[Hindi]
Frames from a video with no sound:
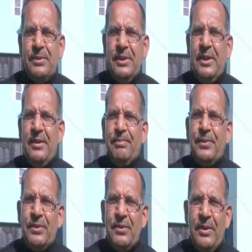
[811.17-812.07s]
सब्जियां
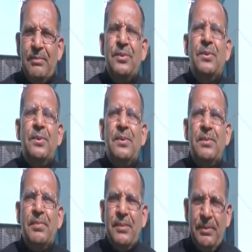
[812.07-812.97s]
हम जो
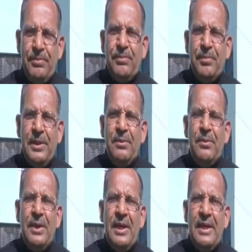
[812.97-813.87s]
लोग
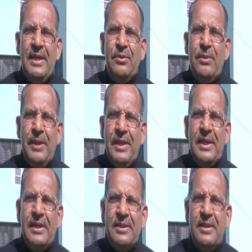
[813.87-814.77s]
मतलब उगा रहे हैं जो हमारे
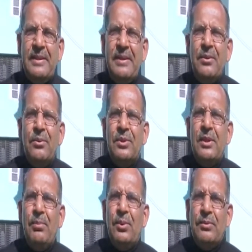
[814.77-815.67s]
किसान
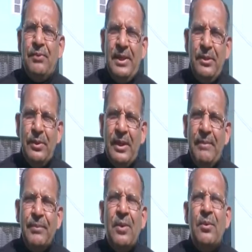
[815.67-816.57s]
उसकी बहुत वैल्यू है
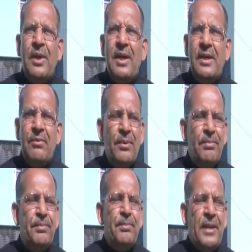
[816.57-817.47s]
और अगर वो
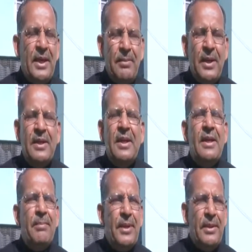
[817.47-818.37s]
मेन
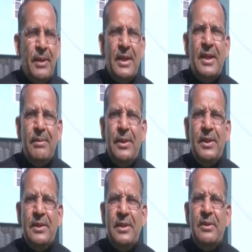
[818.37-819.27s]
मार्केट ही बड़ी मार्केट में
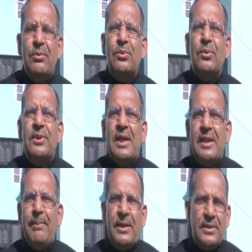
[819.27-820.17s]
जाते हैं तो उसको
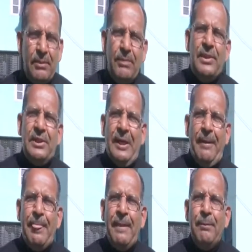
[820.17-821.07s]
ज़्यादा पैसा भी मिलता
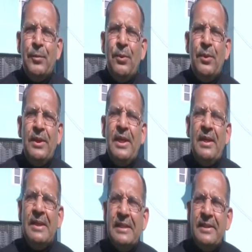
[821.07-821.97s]
है और
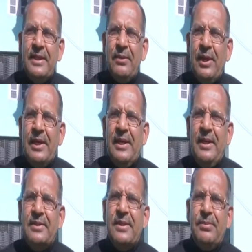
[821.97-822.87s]
ये ये जो
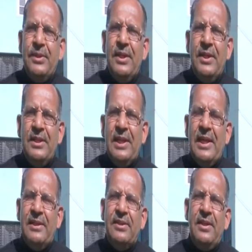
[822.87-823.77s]
ऑर्गेनिक सब्जियां हैं ये
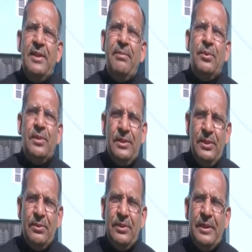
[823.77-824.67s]
हेल्थ के लिए बहुत
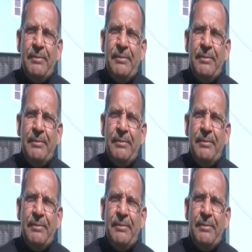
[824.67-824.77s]
अच्छी होती